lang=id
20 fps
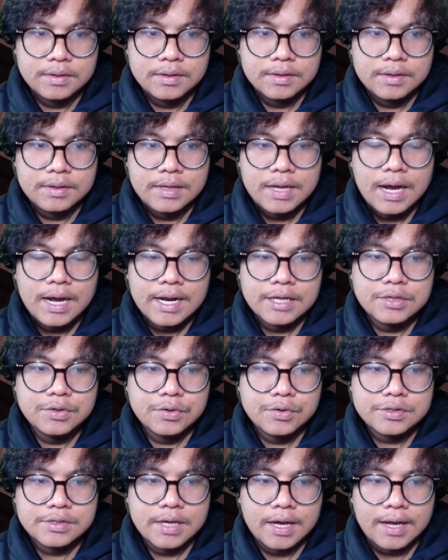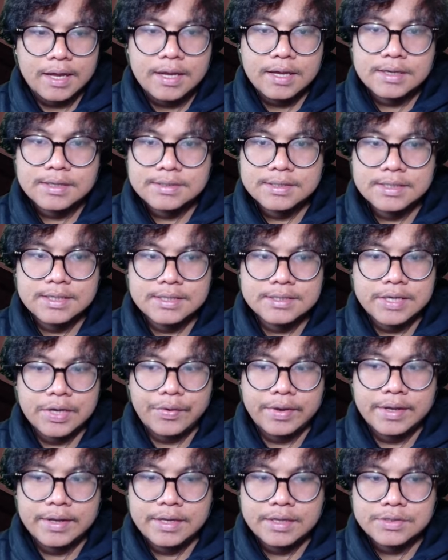dia nggak ada jurusnya kah si
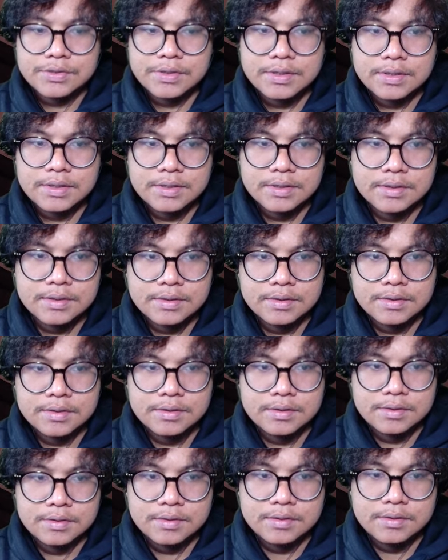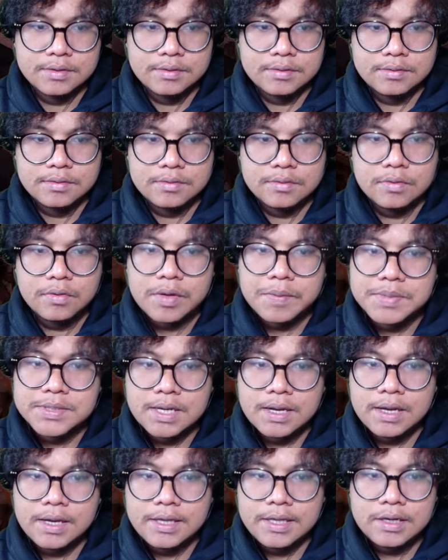cewek ini cuy?
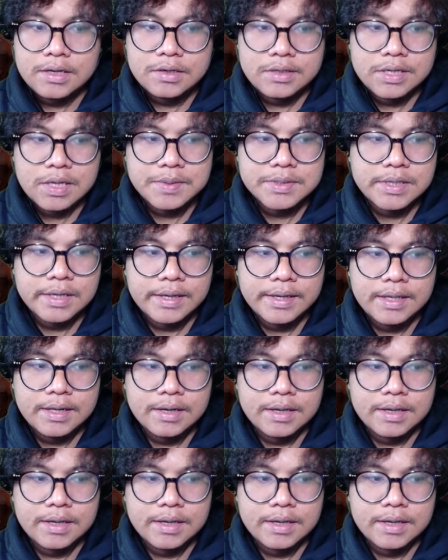Bisa ngehil, dia bisa ngehil